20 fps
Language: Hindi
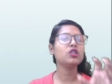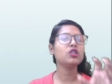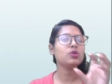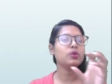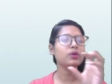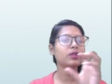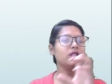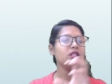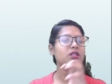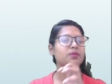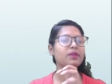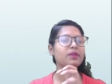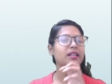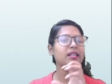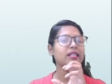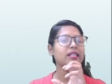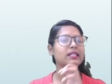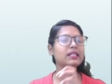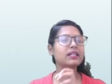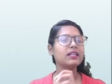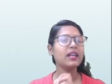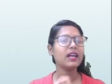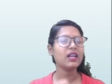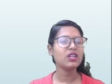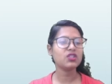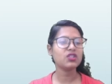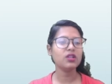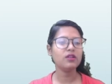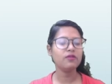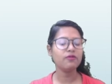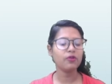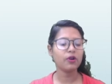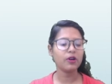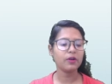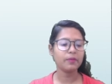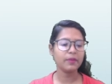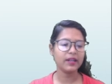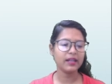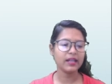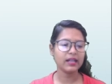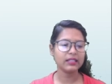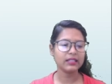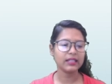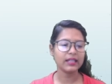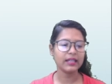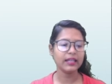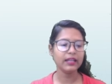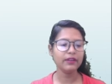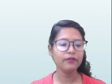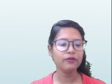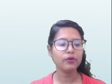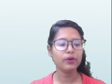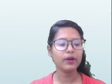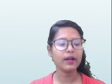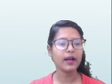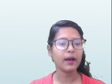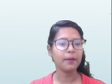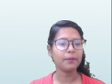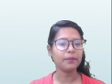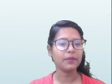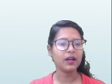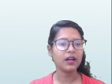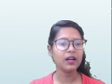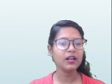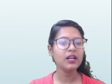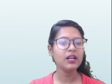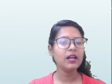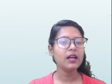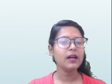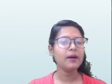सो जिसमें इंटरनेशनल इन्वायरमेंट आता है वो है आपका